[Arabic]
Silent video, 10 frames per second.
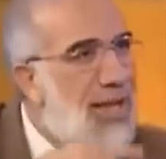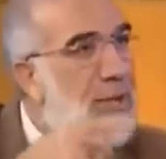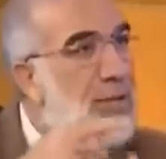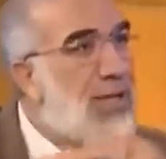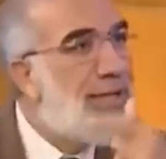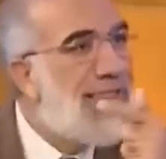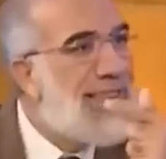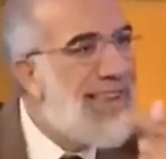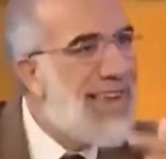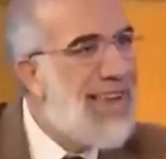انت بتجدد
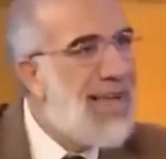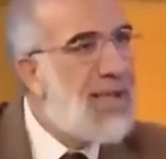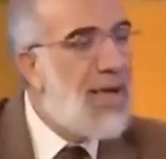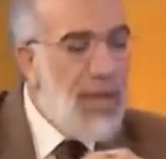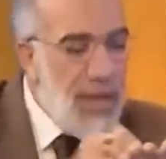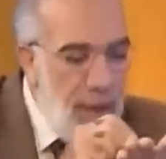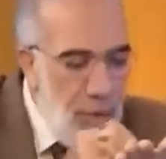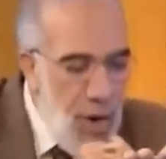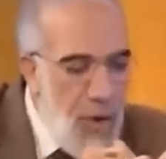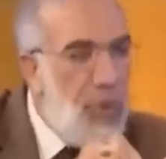النيه
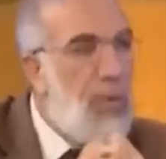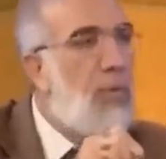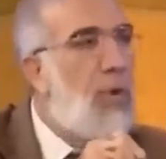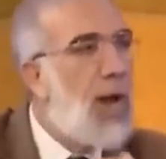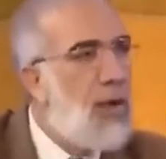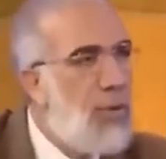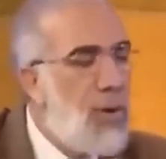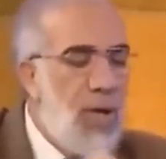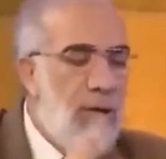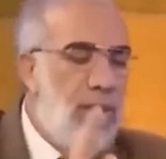تمحو اول باول اول
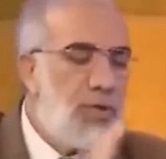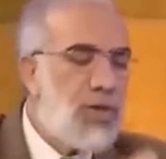باول تيجي